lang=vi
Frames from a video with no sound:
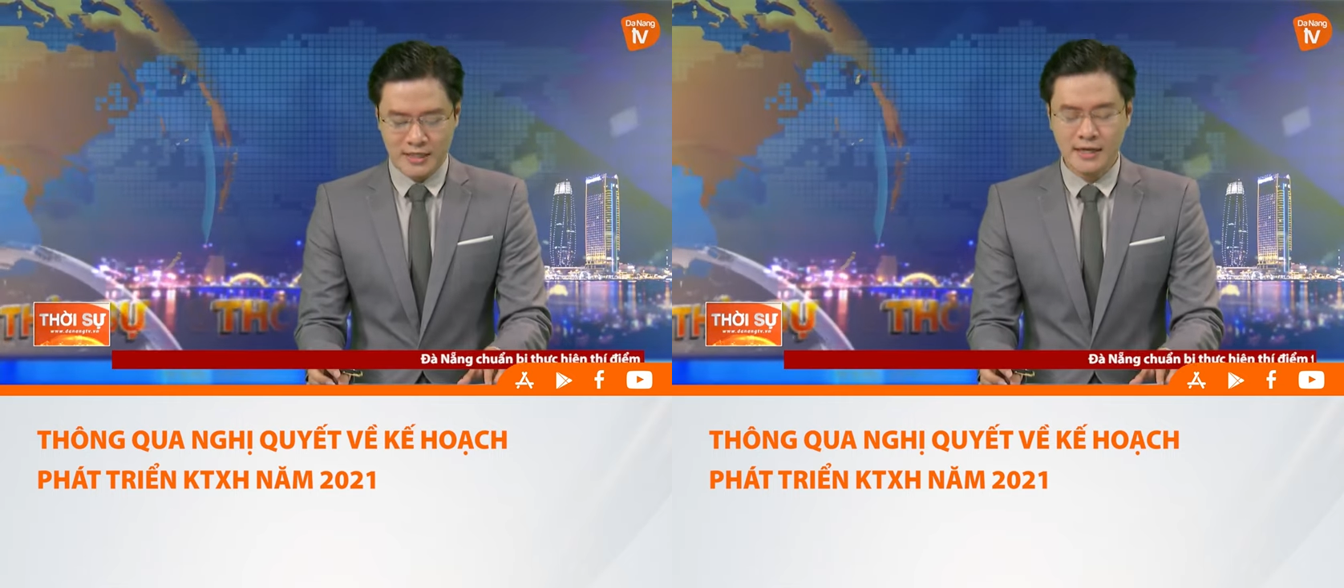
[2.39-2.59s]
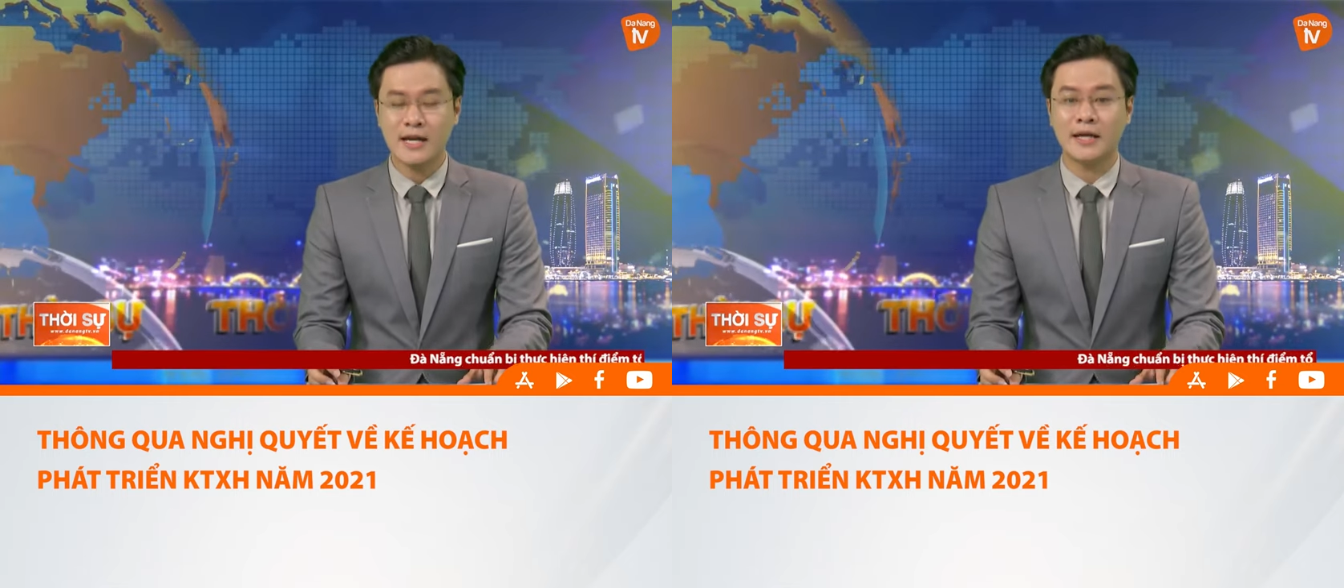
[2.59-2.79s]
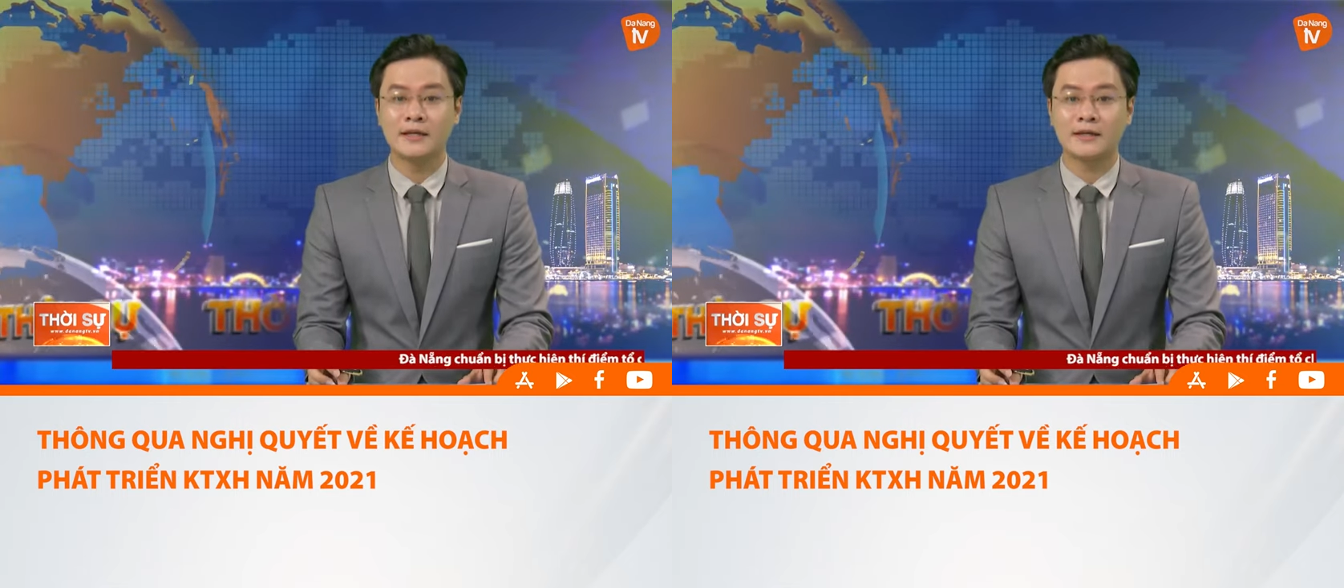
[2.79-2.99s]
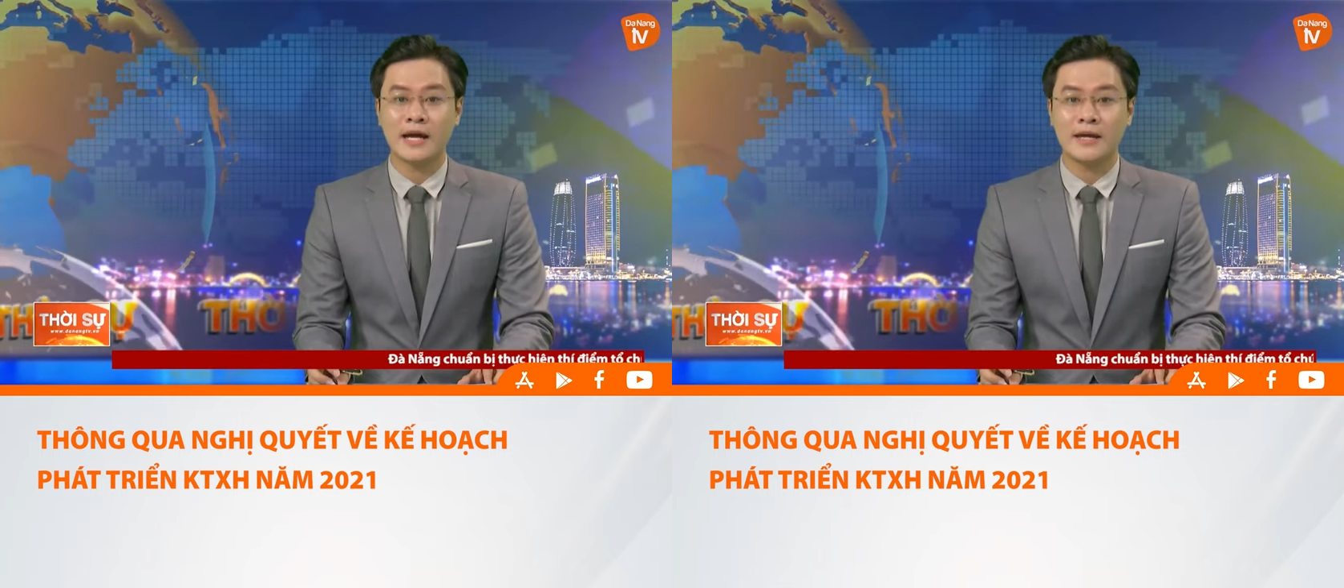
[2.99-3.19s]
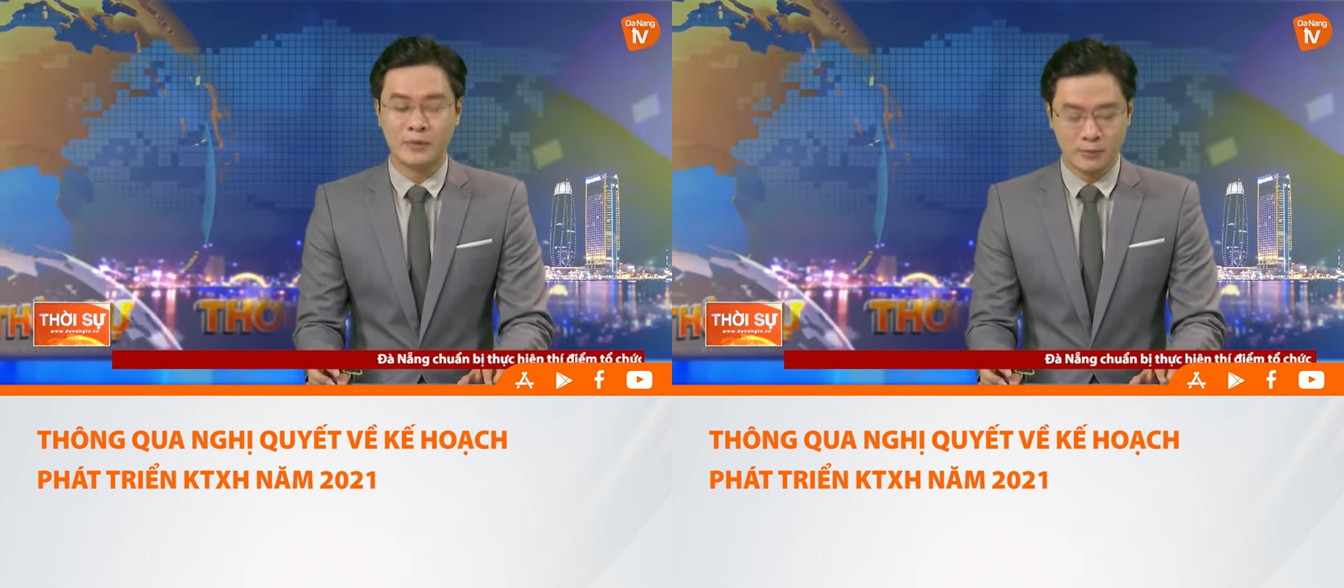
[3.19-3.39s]
sáng nay
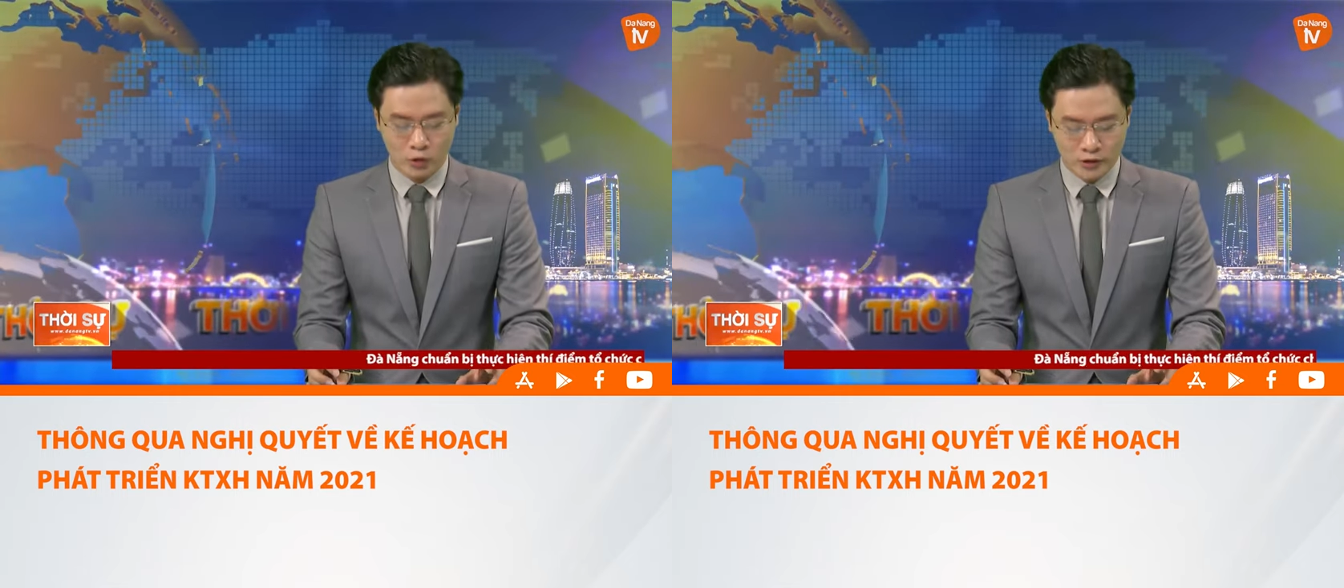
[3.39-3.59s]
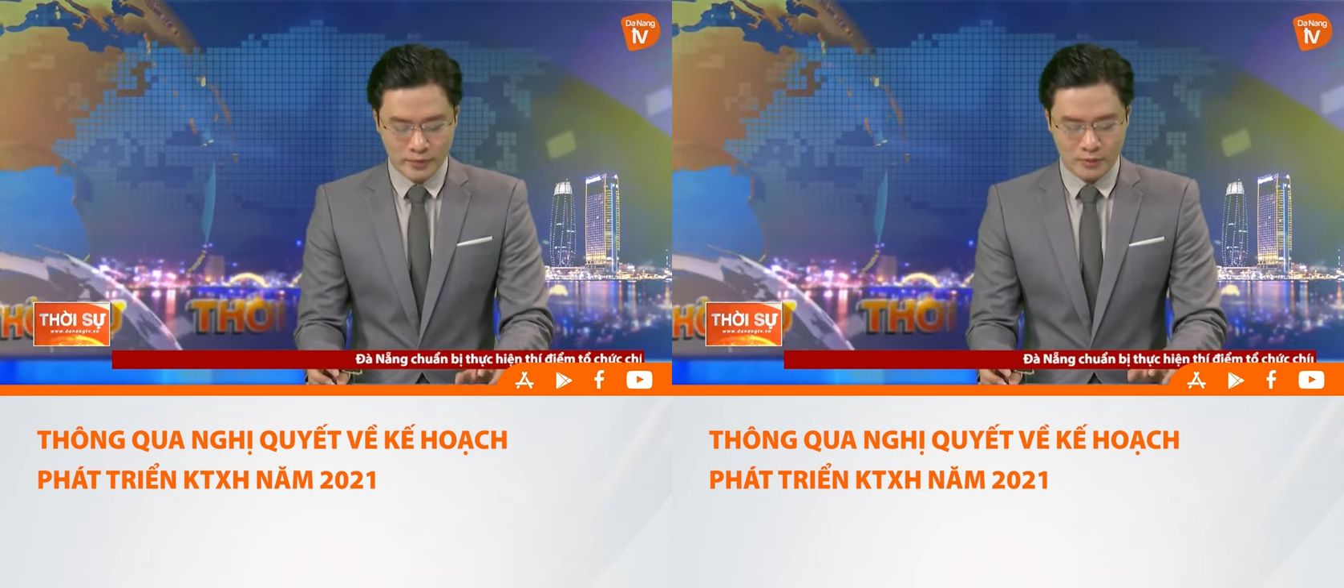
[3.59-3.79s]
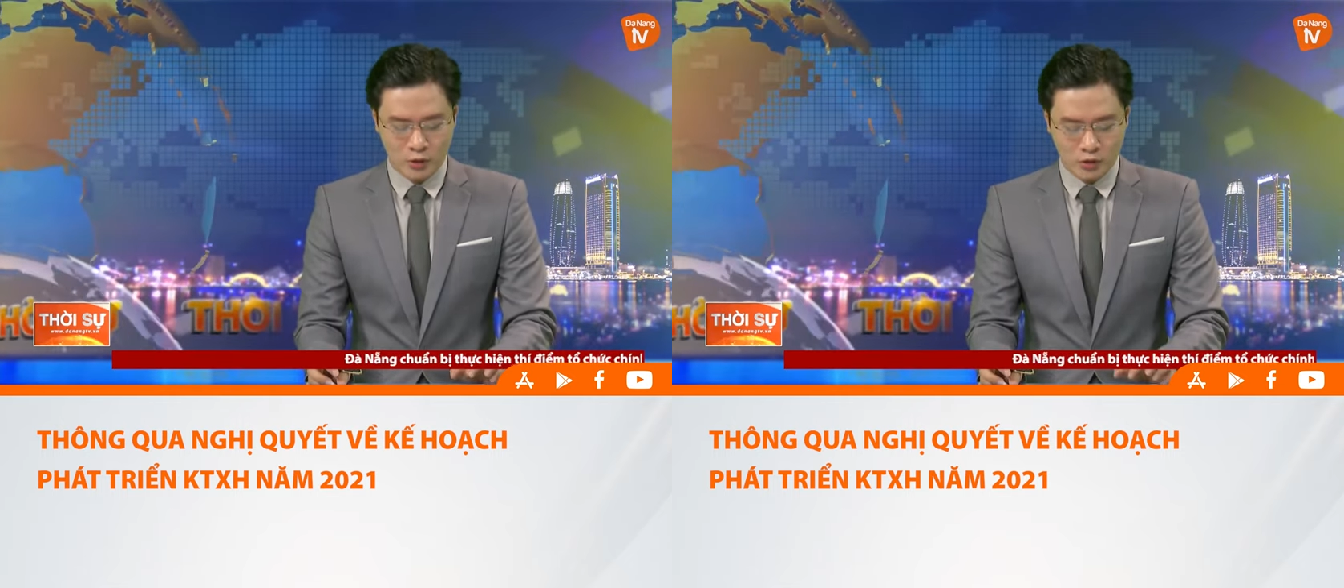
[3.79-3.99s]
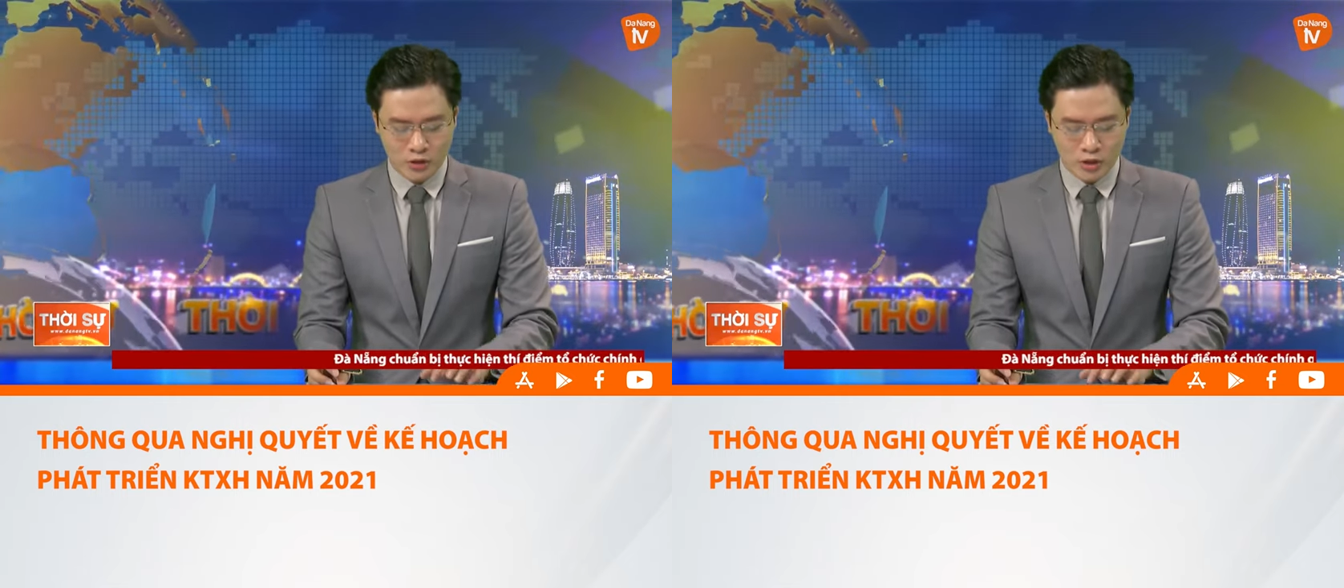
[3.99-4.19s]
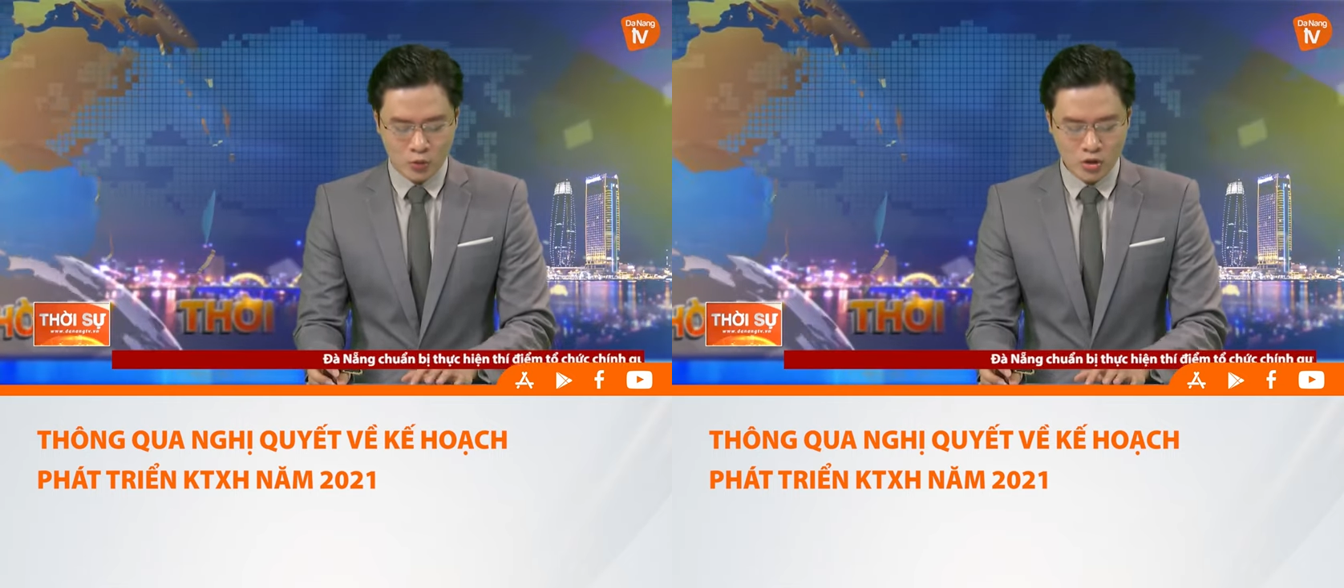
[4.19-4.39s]
ngày 11 tháng 11,